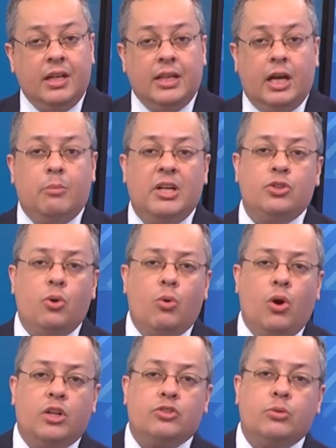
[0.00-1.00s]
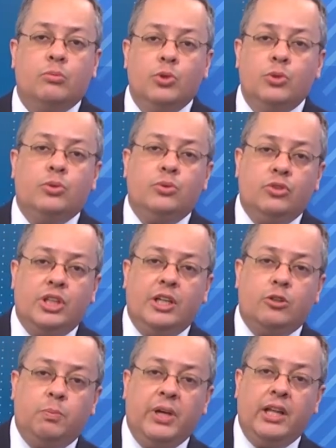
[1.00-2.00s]
Não, mas eu gosto muito do
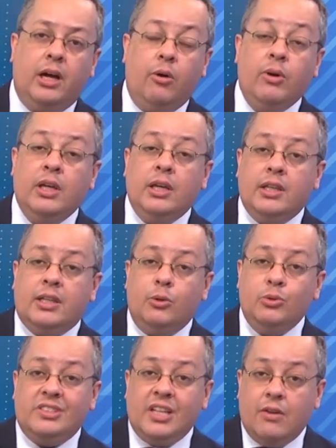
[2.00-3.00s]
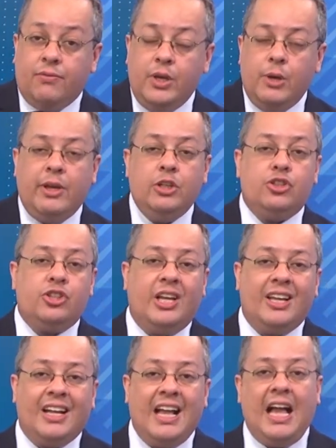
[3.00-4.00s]
direito penal. Então o desafio é
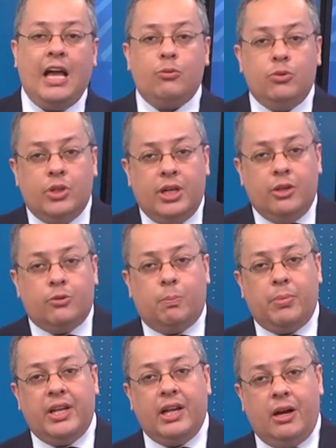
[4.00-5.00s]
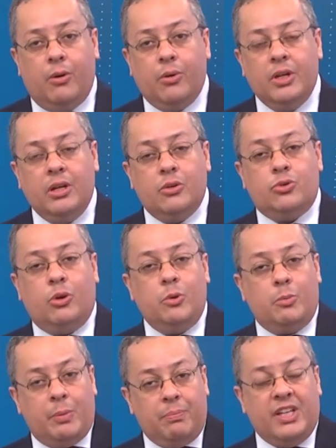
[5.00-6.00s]
enxergar o direito penal
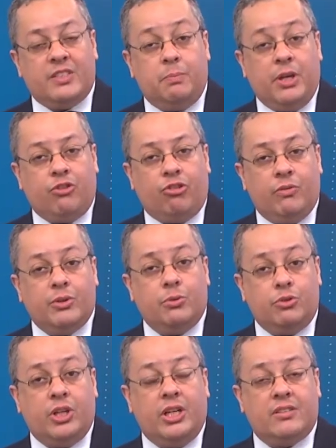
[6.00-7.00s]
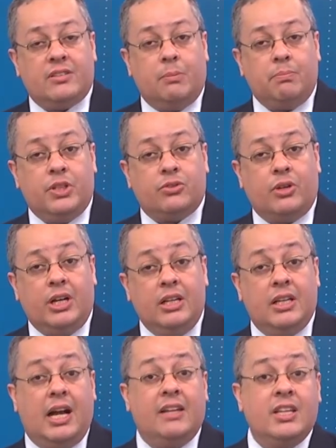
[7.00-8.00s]
sob uma perspectiva dos direitos da
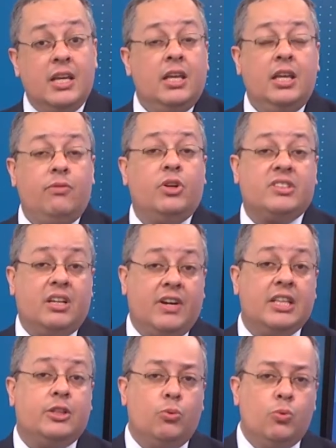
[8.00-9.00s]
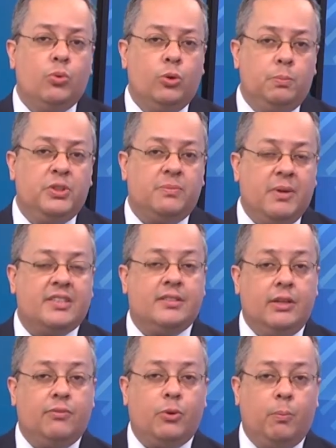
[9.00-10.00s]
personalidade e você vai ter um grupo
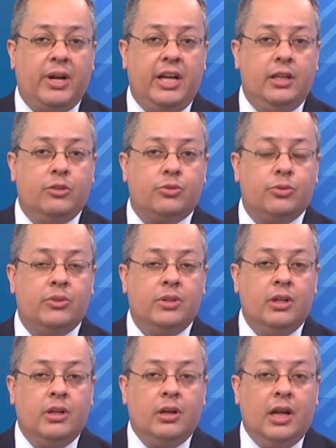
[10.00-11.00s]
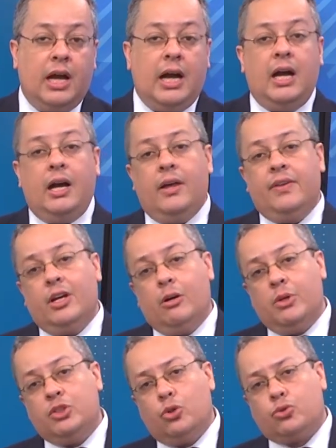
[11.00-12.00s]
específico para isso. Né? Ah,
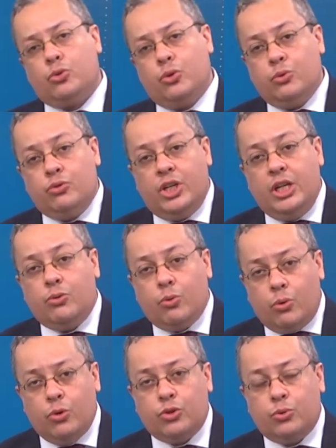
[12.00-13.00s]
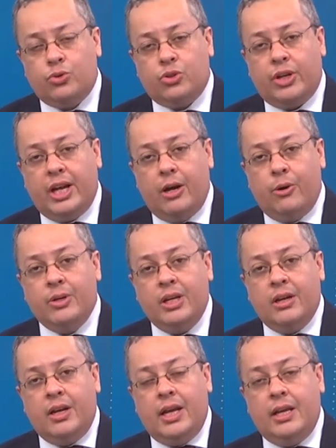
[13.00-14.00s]
não, mas eu sou do direito
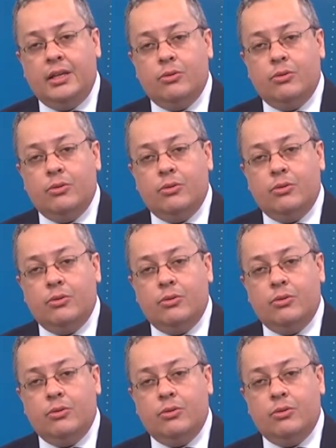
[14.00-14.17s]
constitucional né?